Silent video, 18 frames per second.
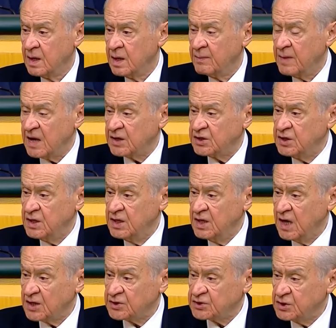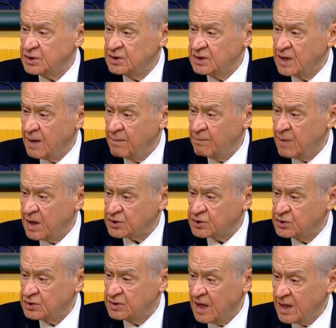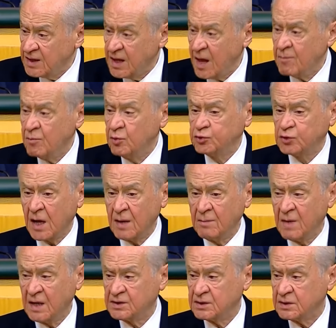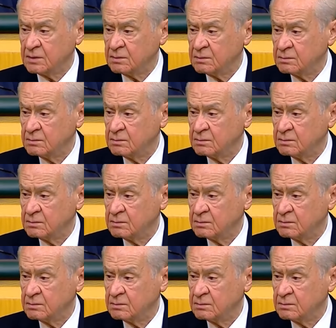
Peki yaşından başından da mı utanmadın?